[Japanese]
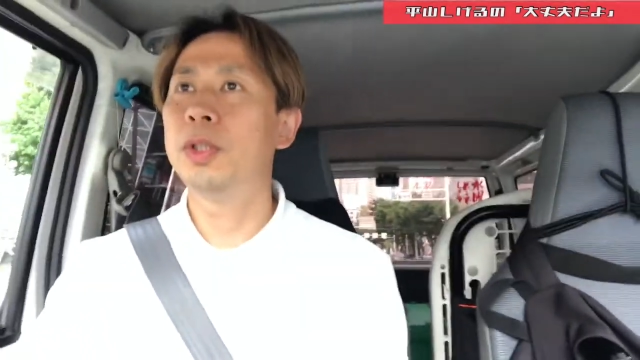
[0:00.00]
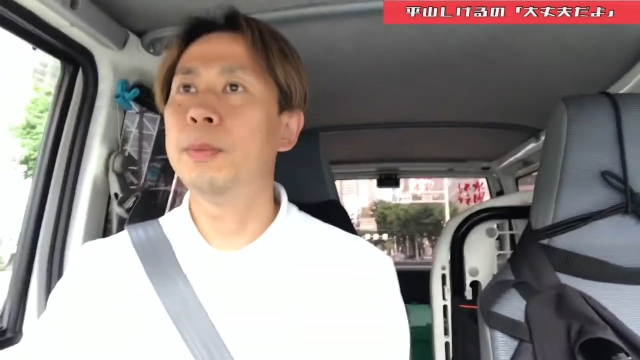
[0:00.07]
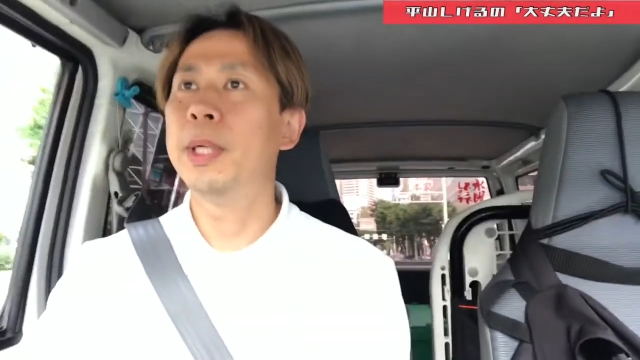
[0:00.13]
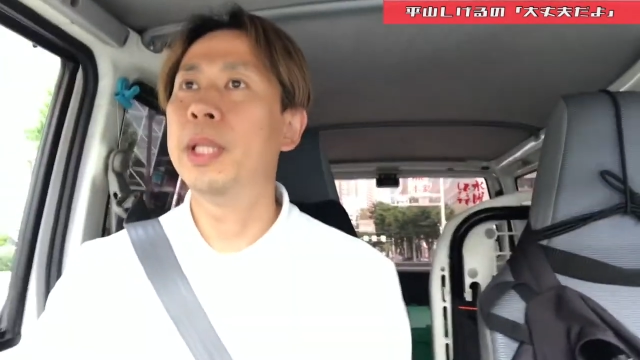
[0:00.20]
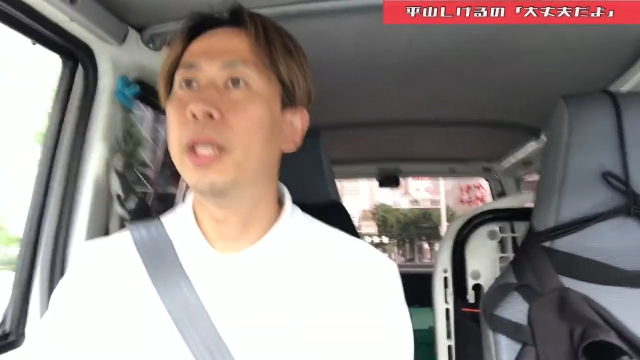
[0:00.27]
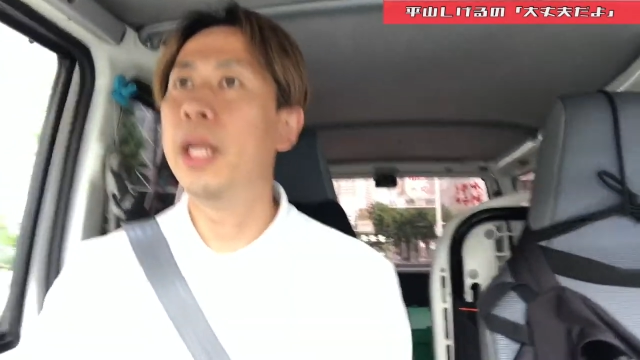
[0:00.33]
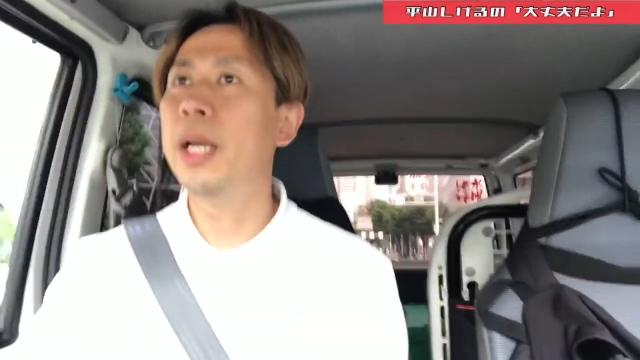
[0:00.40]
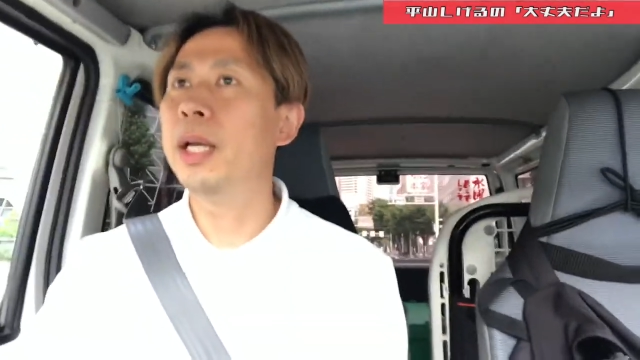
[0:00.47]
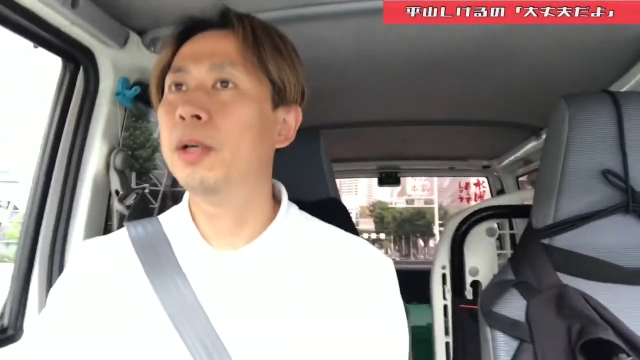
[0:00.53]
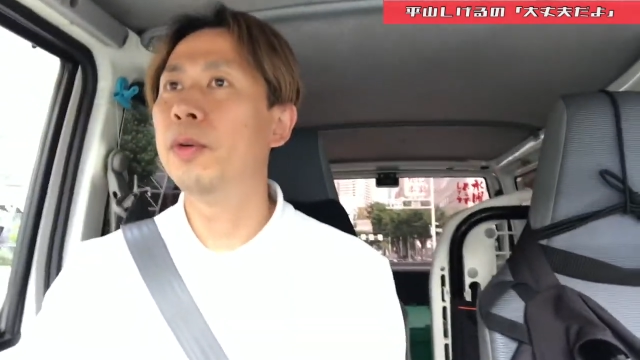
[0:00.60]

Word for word: と待ってね、